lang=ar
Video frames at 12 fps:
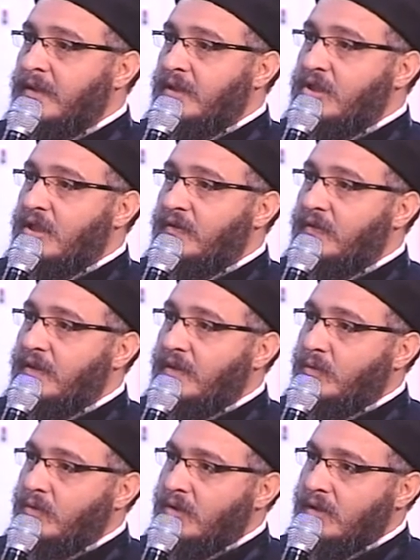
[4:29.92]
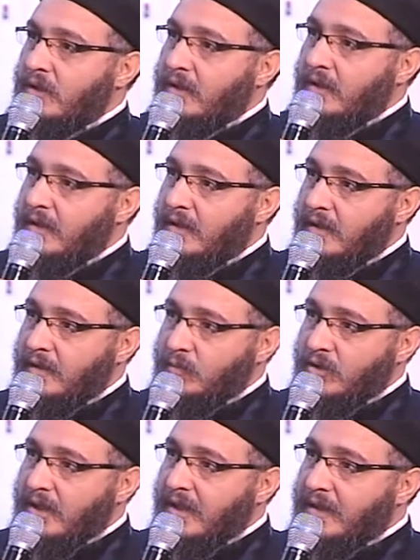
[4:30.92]
شايفين
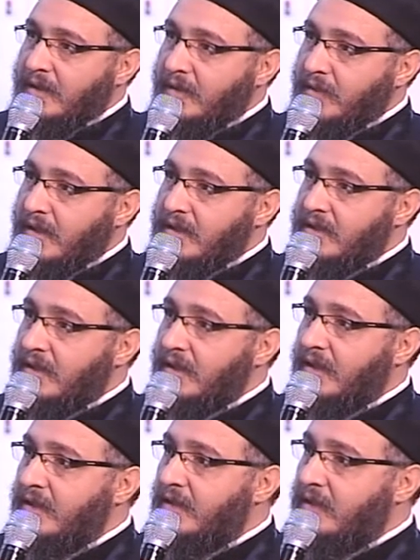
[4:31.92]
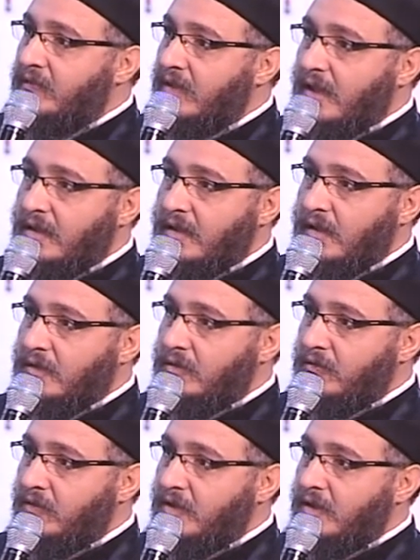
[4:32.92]
المنحنى بينزل جدا في الاخلاق
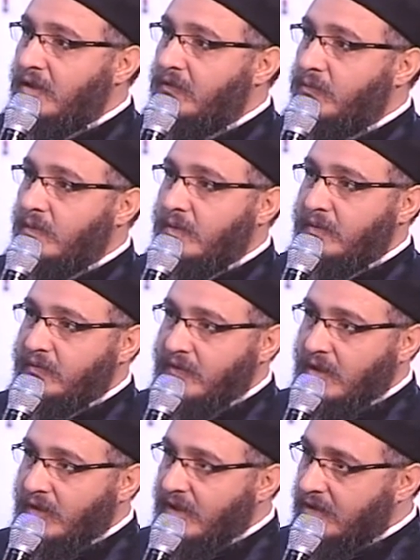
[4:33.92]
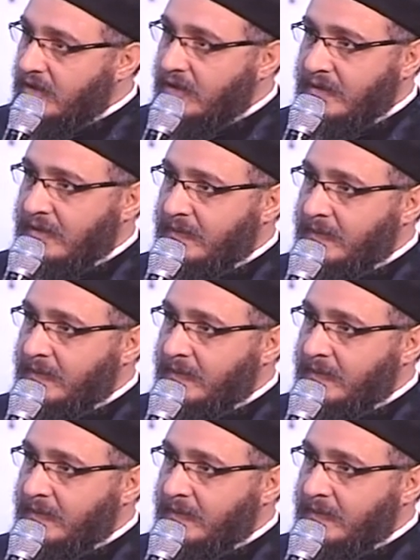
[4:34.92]
والفضيله في نواحي كتير